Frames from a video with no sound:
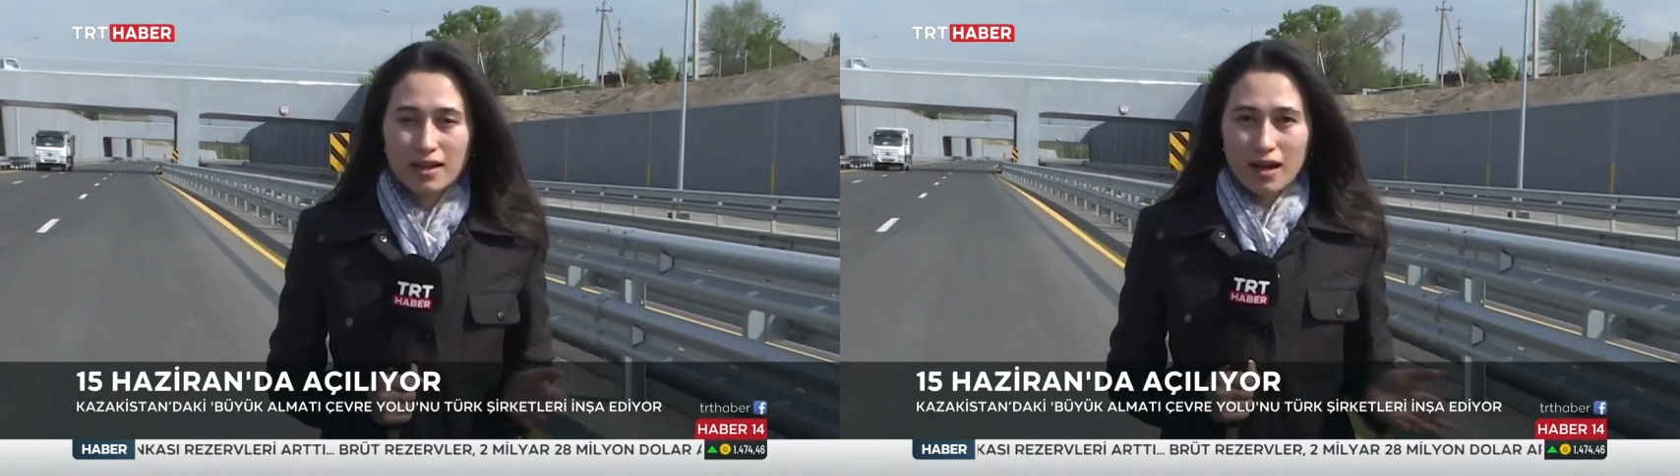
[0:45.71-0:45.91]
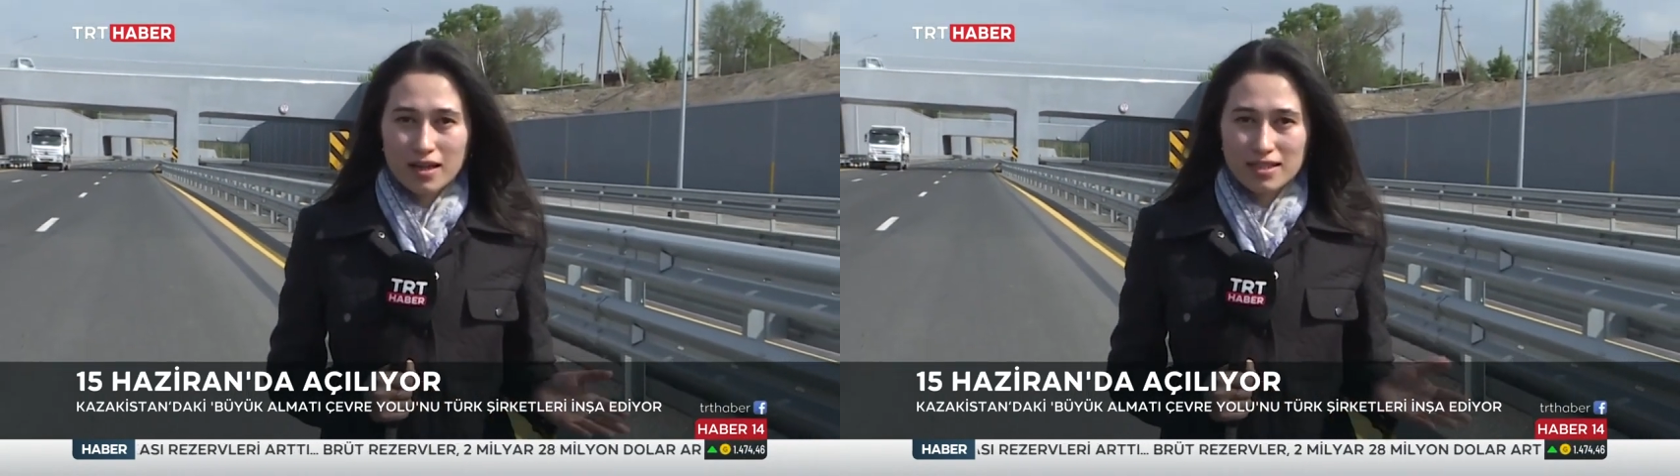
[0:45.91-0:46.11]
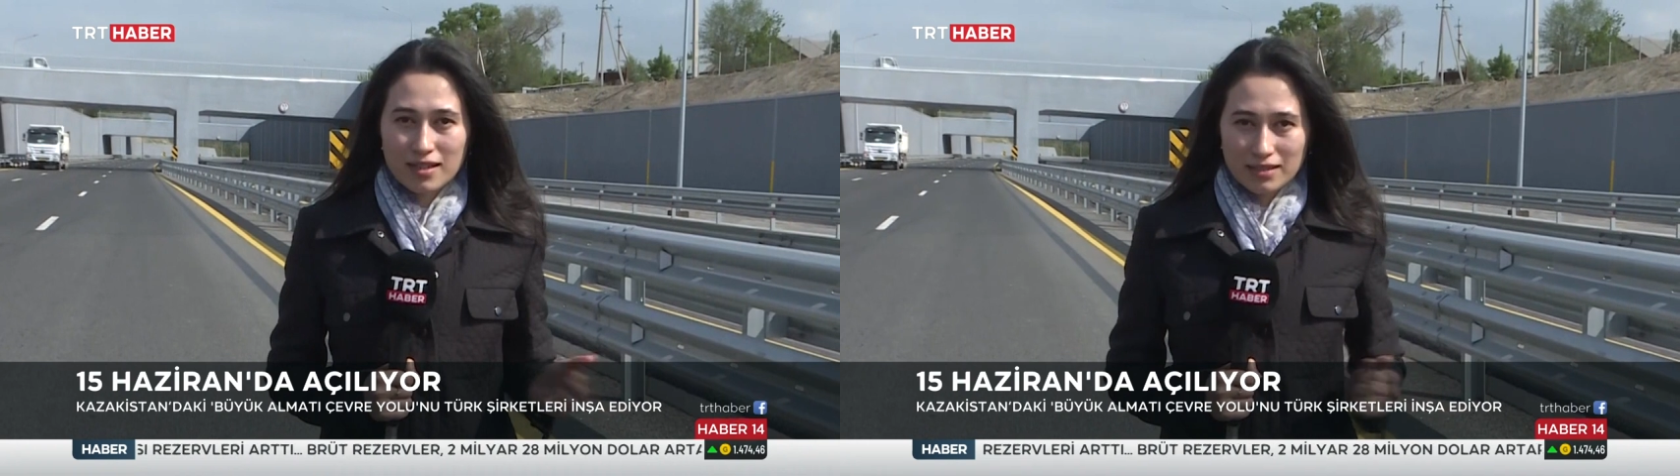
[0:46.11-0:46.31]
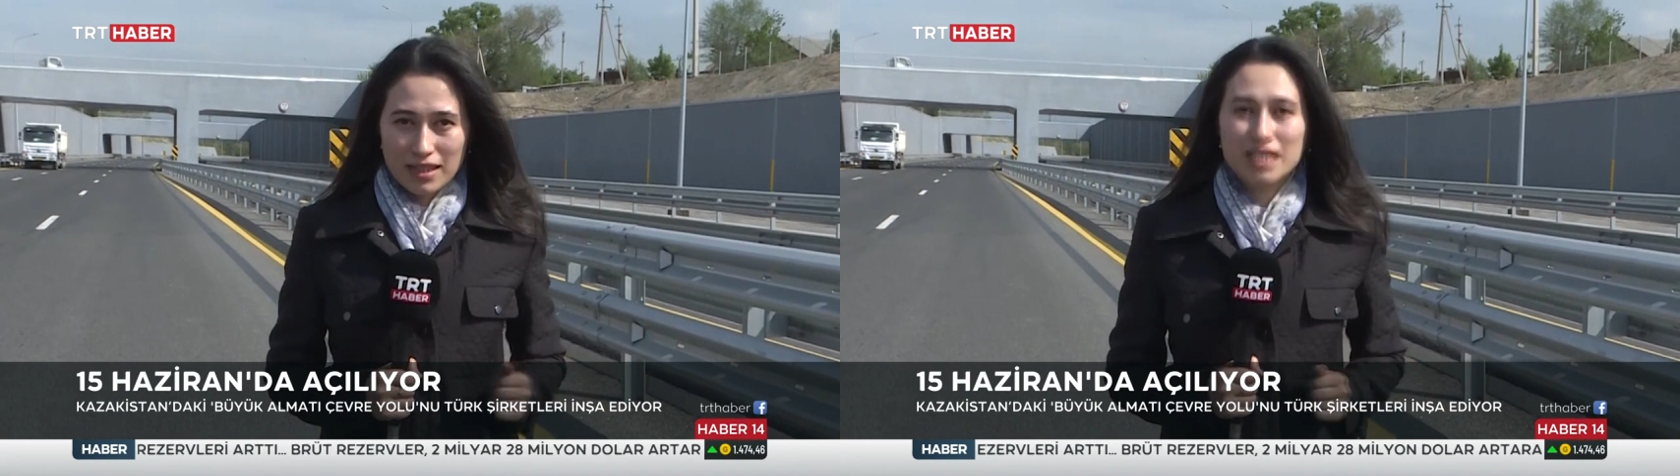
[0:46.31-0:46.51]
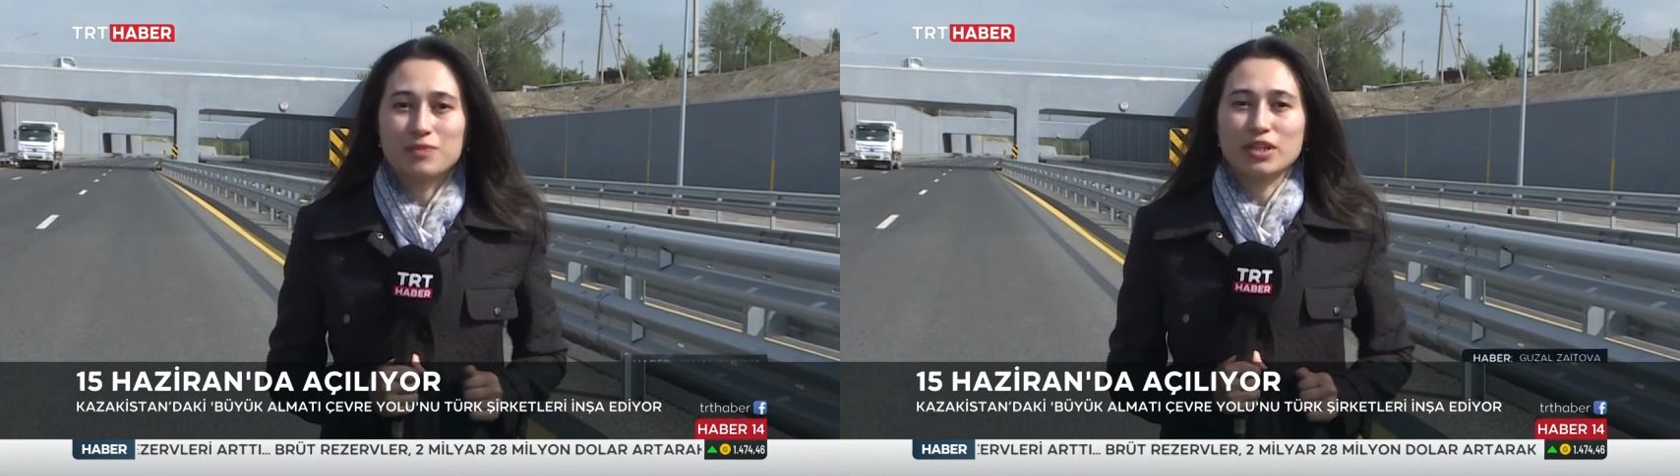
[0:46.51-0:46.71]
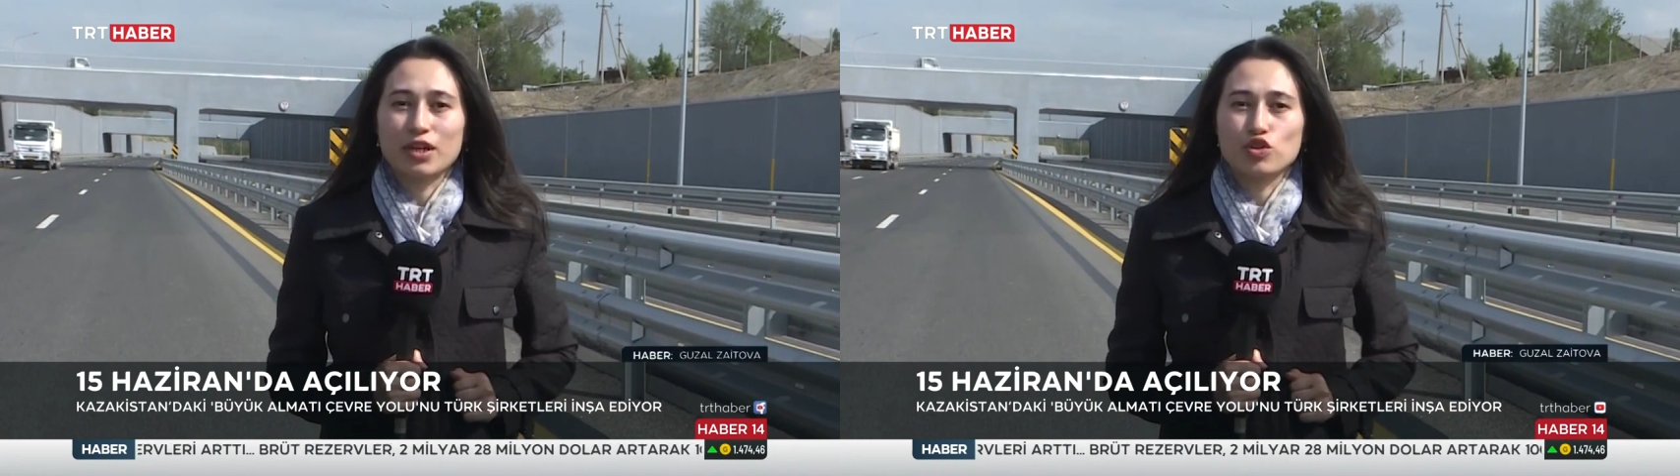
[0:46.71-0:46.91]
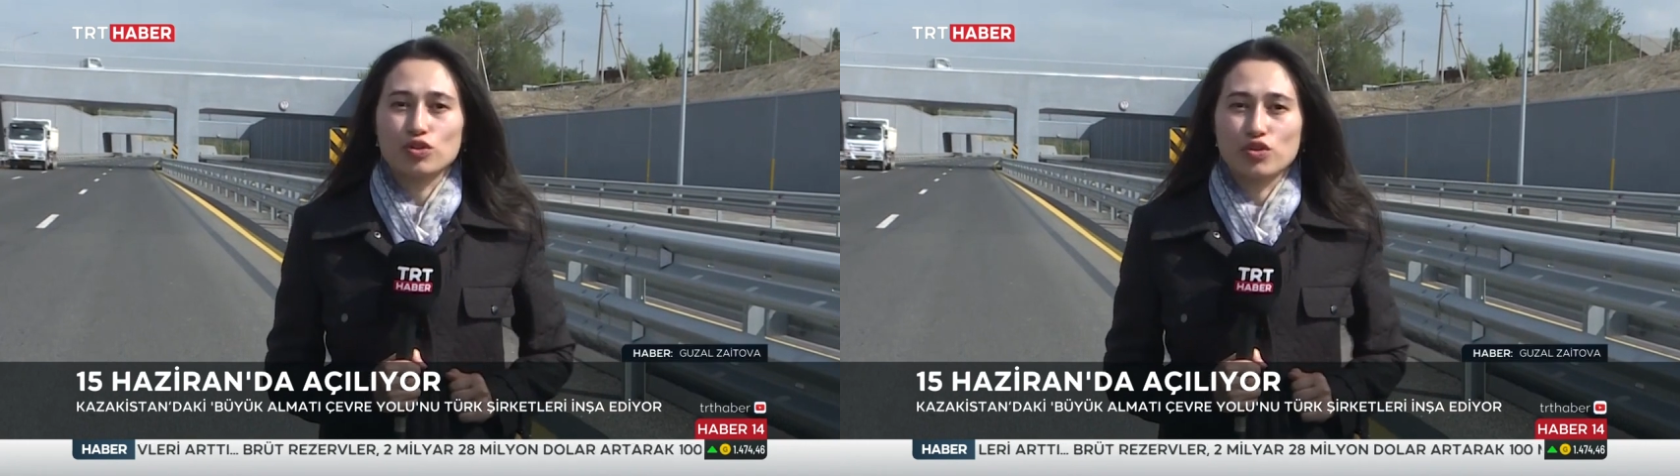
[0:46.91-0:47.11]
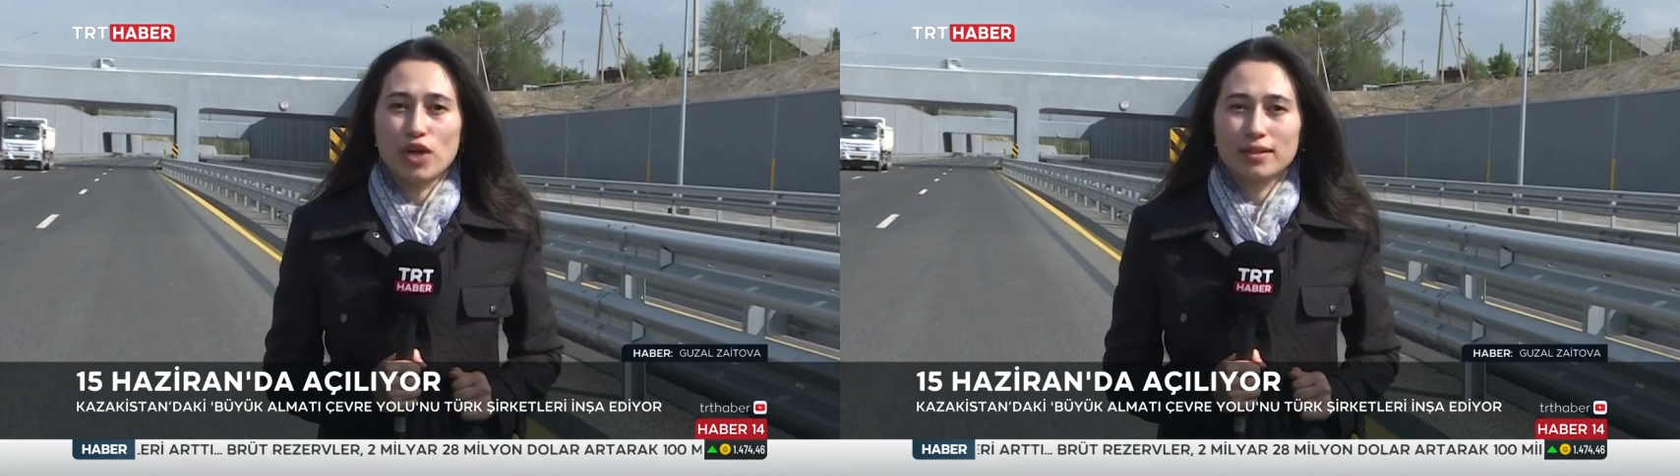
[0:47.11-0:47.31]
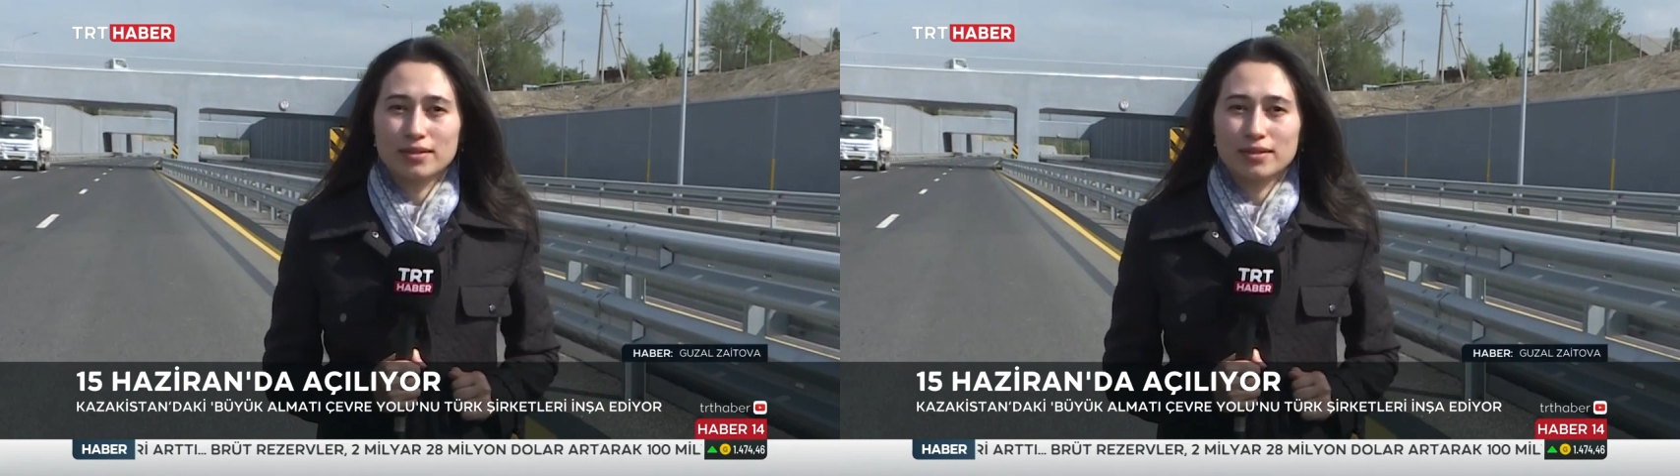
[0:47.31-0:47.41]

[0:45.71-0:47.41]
Haziran'da hizmete açılacak.